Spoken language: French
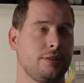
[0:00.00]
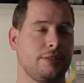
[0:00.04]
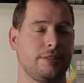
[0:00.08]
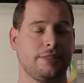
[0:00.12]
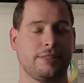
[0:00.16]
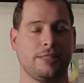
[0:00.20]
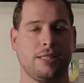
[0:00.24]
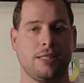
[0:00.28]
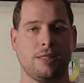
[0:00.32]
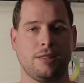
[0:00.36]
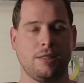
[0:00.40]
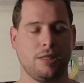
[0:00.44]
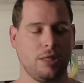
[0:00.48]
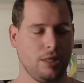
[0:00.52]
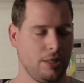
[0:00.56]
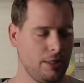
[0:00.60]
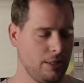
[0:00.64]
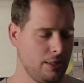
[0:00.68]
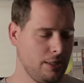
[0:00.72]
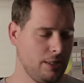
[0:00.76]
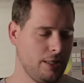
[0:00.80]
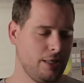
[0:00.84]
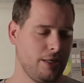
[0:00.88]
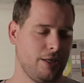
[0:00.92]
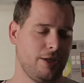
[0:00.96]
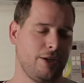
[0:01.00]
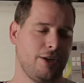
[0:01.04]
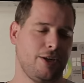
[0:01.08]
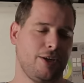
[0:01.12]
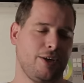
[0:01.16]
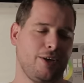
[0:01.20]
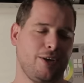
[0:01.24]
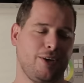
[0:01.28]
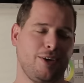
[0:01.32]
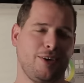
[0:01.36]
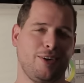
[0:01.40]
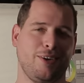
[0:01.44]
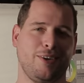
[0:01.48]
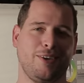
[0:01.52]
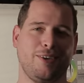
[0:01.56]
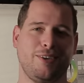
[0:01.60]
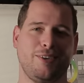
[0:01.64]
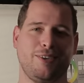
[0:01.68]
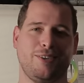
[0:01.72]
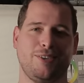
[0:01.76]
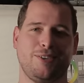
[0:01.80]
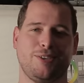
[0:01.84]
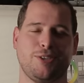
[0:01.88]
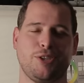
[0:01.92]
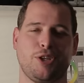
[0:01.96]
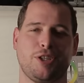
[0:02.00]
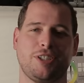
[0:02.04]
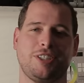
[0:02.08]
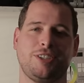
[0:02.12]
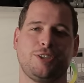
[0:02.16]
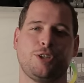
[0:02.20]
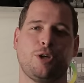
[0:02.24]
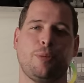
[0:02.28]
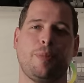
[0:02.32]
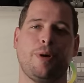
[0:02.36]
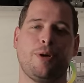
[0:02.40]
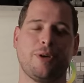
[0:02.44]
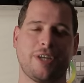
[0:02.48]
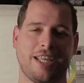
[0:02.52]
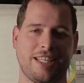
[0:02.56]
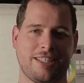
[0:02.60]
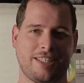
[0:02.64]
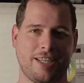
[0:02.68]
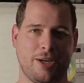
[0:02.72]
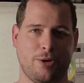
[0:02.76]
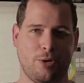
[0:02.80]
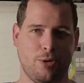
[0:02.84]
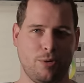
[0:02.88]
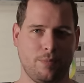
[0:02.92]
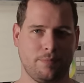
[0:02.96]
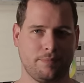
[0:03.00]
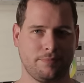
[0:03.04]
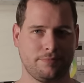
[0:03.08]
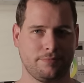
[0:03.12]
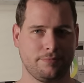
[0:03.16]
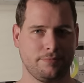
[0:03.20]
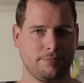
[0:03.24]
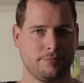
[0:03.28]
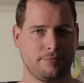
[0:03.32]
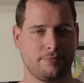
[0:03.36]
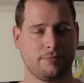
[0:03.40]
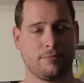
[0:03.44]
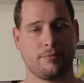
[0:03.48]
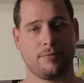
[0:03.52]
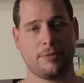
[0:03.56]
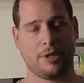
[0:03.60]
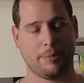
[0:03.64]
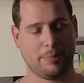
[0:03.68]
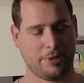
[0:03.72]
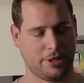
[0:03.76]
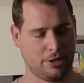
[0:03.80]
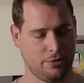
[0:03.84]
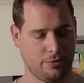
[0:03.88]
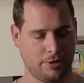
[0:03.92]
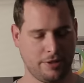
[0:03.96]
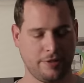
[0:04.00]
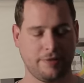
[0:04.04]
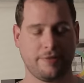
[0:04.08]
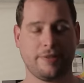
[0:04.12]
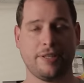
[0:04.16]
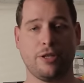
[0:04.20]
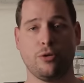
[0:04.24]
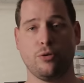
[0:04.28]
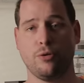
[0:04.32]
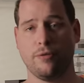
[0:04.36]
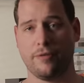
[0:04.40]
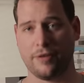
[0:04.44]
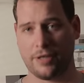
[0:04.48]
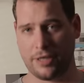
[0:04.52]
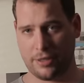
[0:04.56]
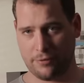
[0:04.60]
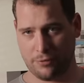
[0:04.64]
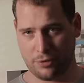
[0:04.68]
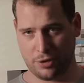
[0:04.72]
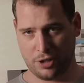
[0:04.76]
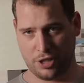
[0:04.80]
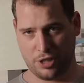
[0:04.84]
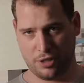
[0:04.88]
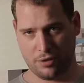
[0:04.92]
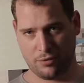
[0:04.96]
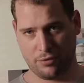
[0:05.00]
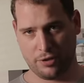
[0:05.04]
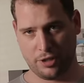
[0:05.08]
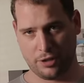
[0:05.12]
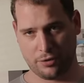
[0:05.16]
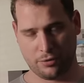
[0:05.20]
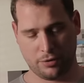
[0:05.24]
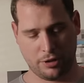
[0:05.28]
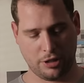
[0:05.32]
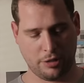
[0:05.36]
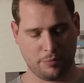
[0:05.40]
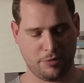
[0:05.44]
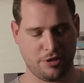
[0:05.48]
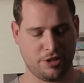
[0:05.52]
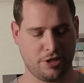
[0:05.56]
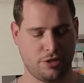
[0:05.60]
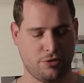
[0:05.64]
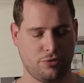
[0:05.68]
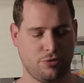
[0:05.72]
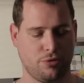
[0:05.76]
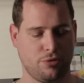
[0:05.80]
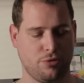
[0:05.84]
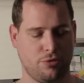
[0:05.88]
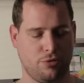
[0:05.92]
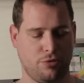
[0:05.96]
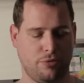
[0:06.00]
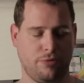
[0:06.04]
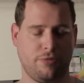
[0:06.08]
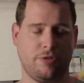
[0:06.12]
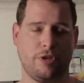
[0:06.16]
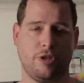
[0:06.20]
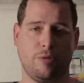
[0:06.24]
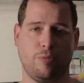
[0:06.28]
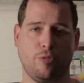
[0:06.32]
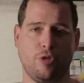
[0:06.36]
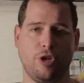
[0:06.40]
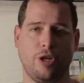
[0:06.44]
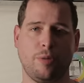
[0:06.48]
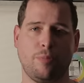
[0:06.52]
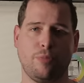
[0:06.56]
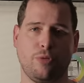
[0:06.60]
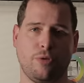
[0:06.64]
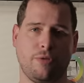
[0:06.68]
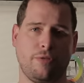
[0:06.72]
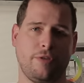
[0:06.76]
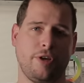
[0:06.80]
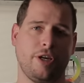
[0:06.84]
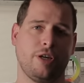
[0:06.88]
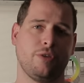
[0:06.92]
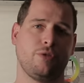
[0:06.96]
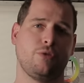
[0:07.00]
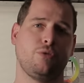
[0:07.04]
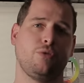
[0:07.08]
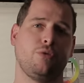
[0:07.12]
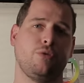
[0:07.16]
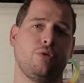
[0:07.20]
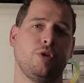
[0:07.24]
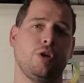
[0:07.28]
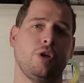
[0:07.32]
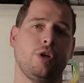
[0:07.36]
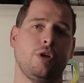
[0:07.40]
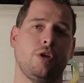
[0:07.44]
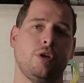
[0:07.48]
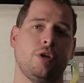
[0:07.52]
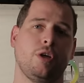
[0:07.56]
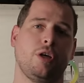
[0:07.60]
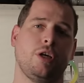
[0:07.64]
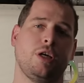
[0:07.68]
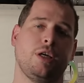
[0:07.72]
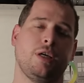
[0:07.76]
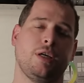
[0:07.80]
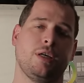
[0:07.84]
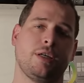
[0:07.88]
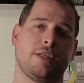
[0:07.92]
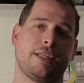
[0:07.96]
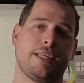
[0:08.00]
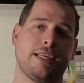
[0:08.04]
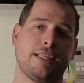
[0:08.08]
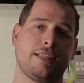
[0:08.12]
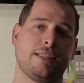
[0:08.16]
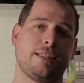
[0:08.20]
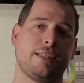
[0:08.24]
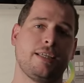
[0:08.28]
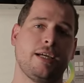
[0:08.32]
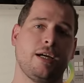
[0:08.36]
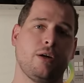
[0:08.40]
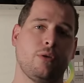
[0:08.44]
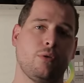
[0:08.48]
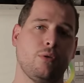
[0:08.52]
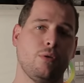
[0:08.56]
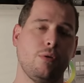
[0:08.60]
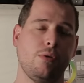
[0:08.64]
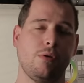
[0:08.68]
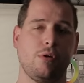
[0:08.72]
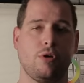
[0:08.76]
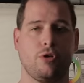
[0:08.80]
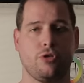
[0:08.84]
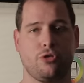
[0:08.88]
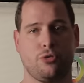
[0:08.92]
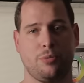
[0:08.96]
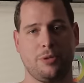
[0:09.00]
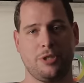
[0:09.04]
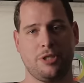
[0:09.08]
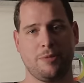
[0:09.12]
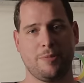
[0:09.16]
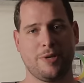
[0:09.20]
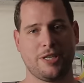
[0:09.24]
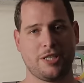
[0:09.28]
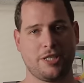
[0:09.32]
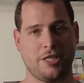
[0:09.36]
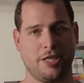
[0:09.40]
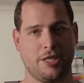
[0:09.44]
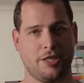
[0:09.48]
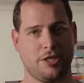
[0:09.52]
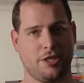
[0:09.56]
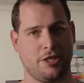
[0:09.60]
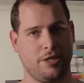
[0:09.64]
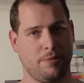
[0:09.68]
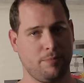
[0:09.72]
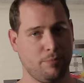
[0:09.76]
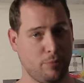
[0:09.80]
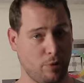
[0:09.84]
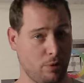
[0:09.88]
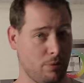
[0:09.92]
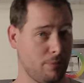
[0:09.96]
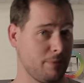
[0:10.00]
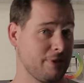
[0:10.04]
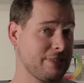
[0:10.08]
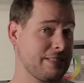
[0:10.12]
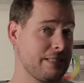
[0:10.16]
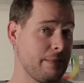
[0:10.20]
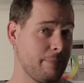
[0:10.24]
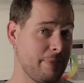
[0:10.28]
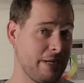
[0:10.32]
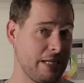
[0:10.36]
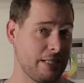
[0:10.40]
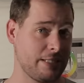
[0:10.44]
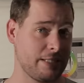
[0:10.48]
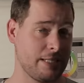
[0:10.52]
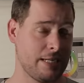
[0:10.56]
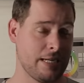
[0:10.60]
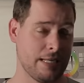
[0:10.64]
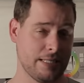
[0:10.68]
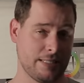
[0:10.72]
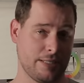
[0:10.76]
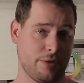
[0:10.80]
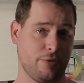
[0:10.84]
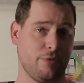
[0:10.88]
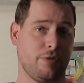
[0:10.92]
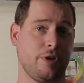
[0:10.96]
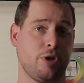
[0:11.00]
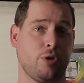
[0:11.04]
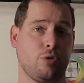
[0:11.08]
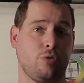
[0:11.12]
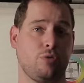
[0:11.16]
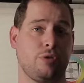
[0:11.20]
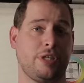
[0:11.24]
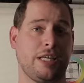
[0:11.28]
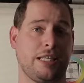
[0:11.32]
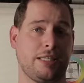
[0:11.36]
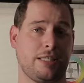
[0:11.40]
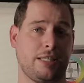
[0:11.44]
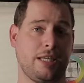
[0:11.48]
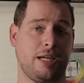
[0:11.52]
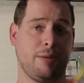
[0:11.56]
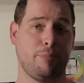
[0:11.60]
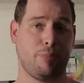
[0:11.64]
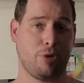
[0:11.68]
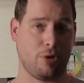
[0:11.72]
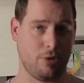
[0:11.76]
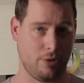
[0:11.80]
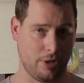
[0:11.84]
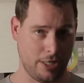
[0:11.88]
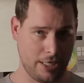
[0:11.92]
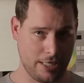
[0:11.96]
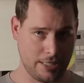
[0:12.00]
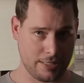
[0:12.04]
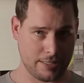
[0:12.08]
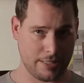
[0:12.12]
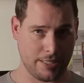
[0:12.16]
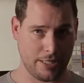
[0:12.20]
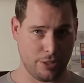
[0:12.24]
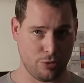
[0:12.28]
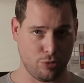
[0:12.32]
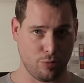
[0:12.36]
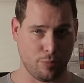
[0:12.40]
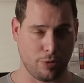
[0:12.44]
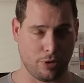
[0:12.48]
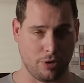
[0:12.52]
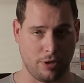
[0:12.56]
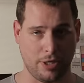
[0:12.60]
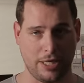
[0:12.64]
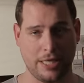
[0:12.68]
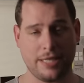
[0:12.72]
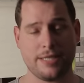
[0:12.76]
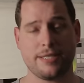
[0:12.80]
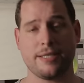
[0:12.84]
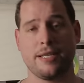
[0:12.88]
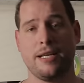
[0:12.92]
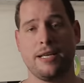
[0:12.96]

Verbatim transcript: c'est ça, euh, on n'enregistre pas en 4K. A priori, ça devrait venir, on attend la mise à jour du firmware pour faire du, 4K euh, RAW, ensuite d'image DNG. Pour le moment, c'est pas le cas, ça ne fait que du 4K ProRes et du ProRes